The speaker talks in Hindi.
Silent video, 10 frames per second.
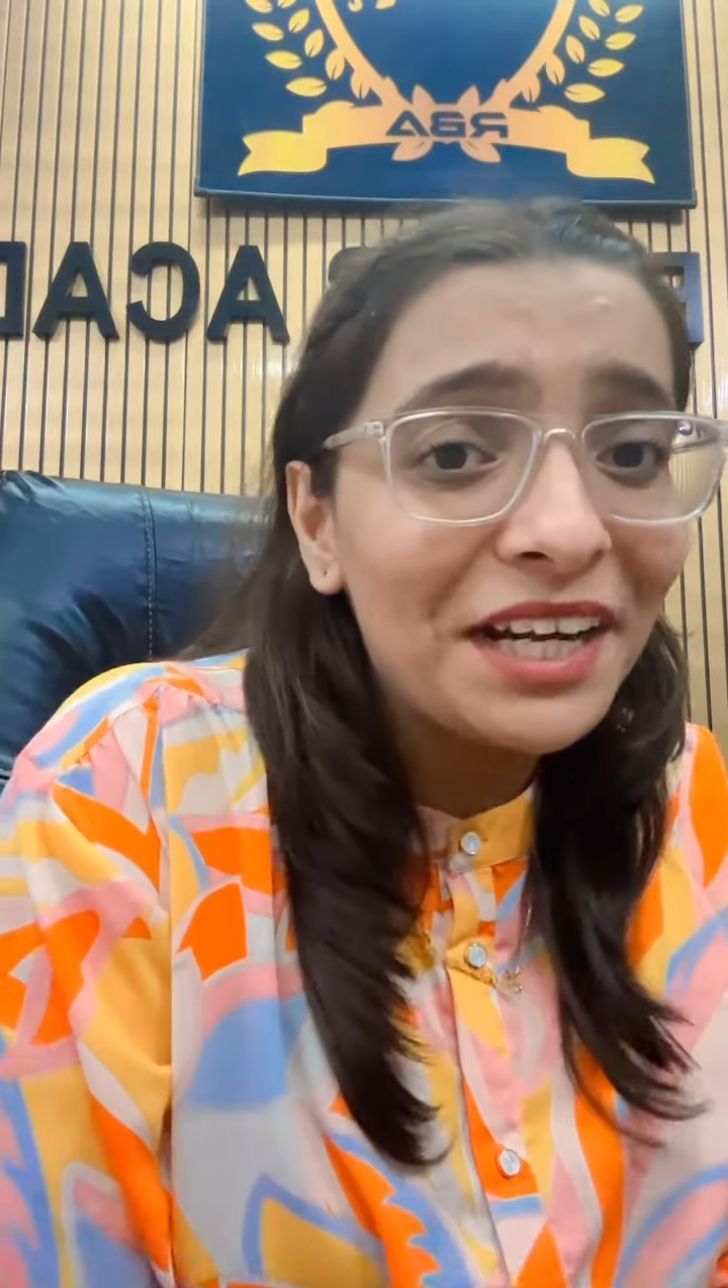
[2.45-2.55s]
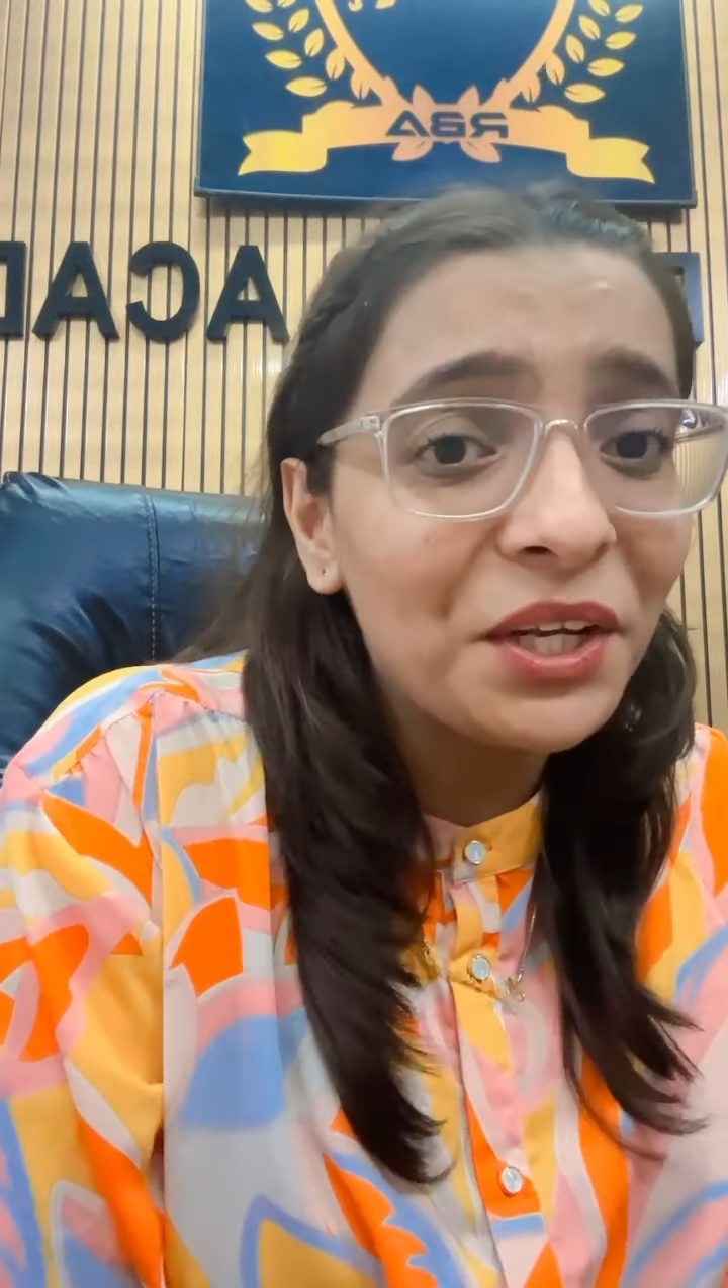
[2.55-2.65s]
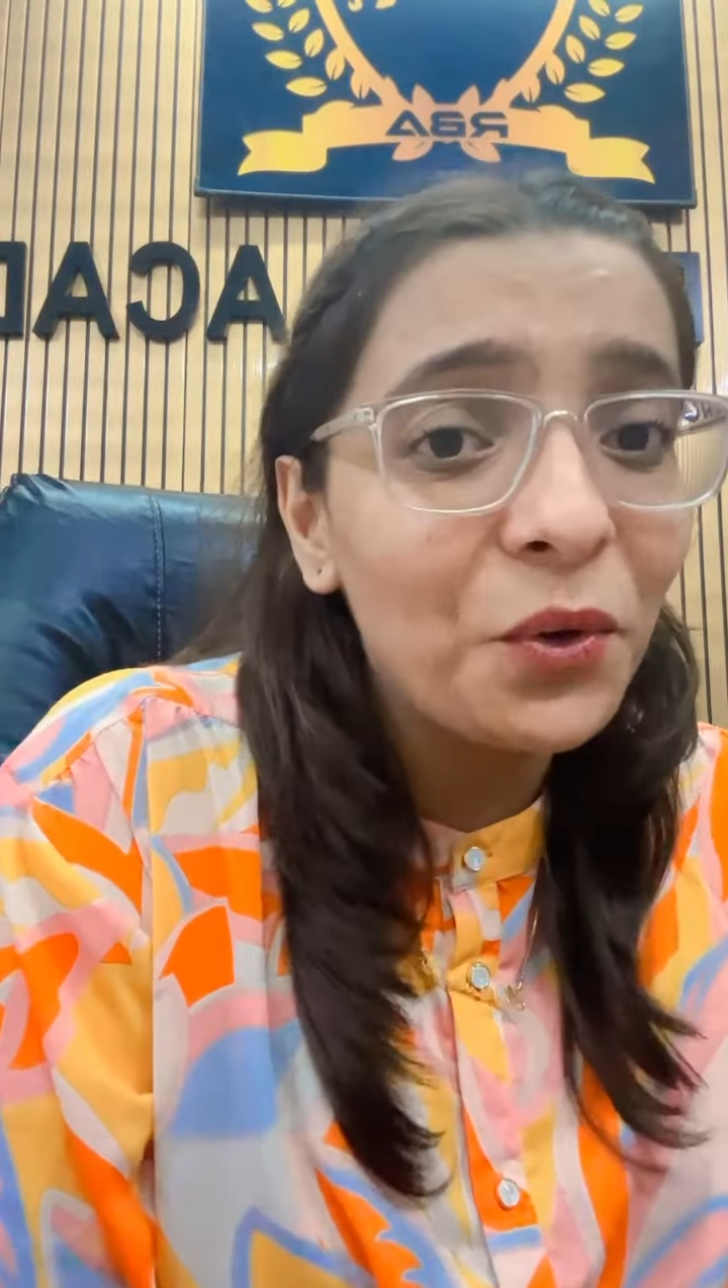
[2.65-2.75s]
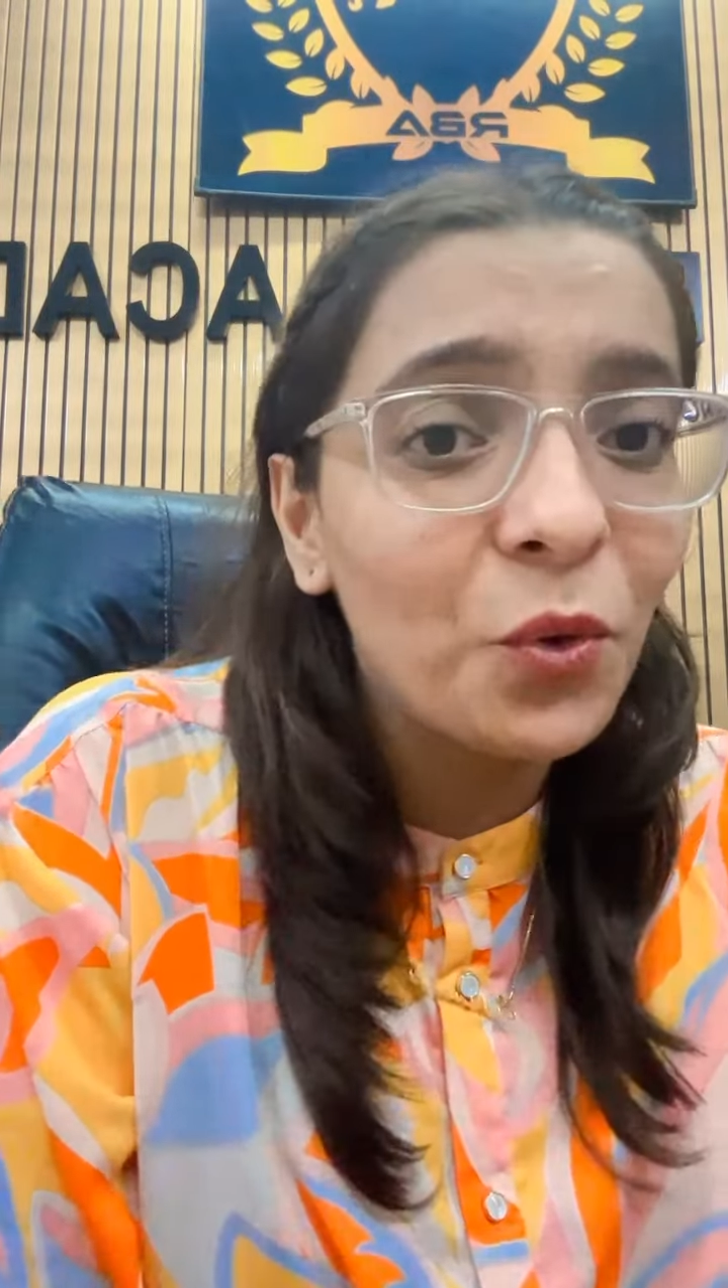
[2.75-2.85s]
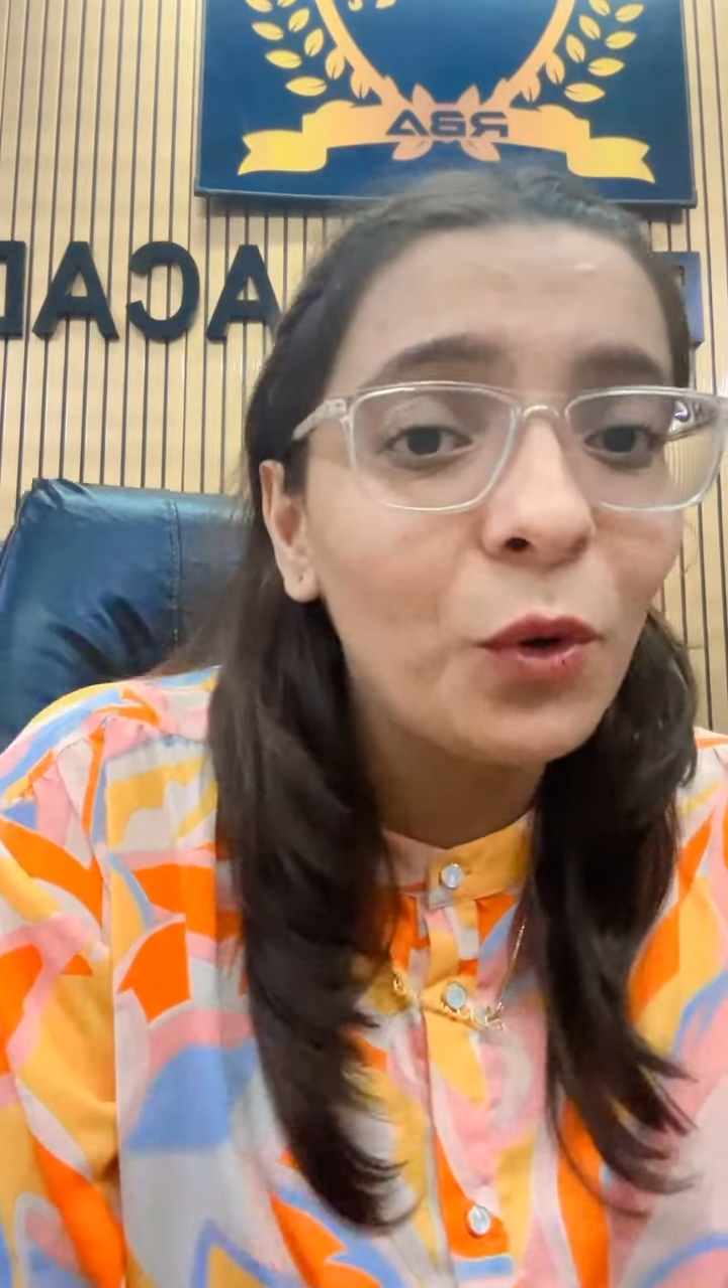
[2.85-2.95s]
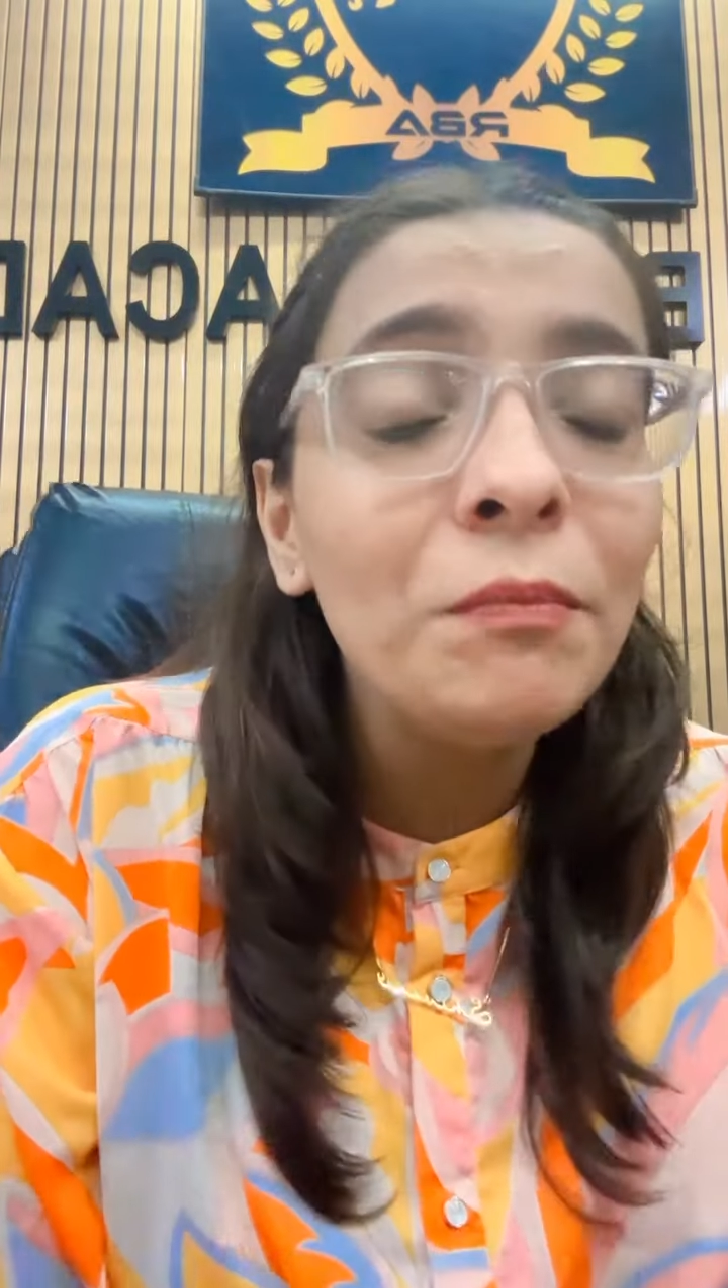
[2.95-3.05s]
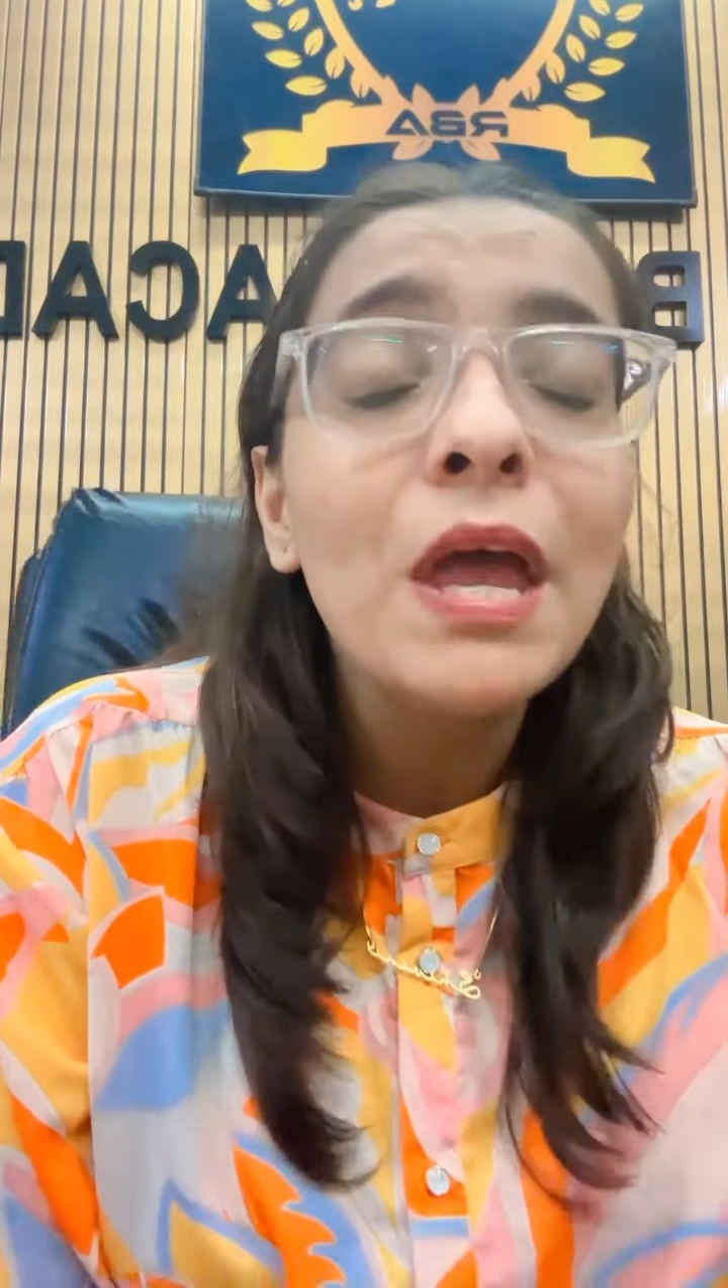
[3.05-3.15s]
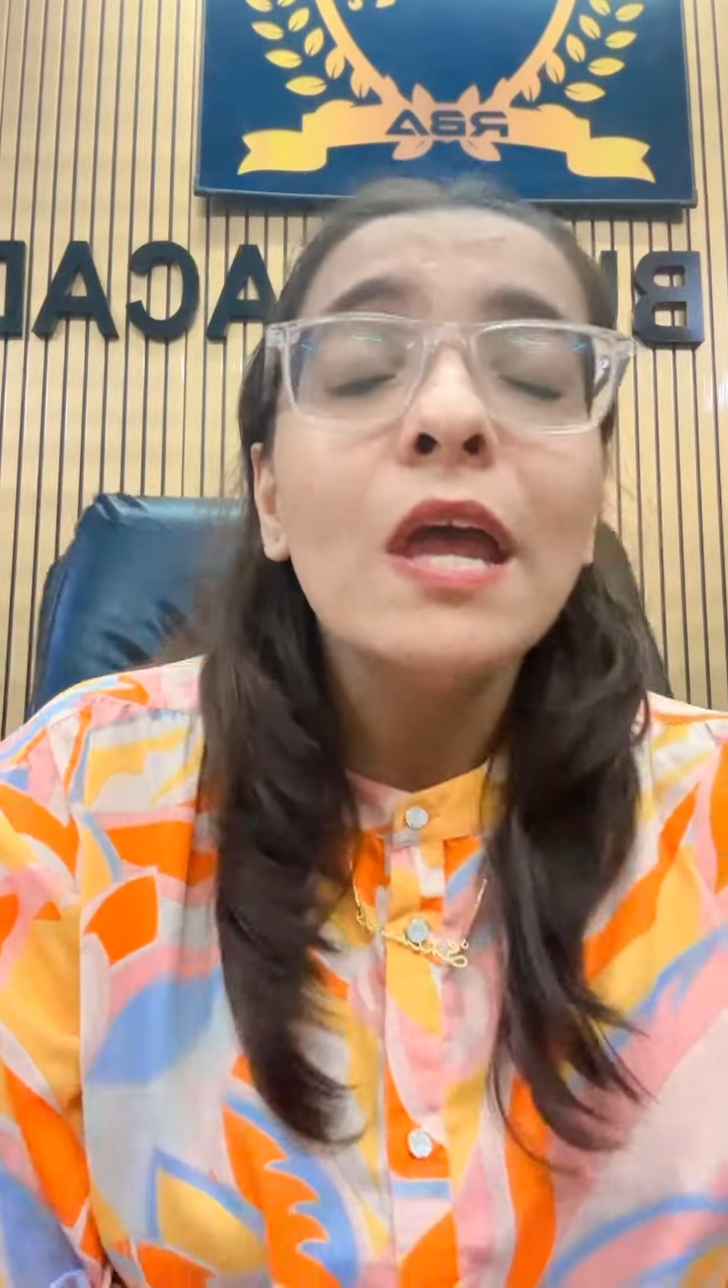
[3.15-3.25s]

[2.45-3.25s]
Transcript: एट यू होम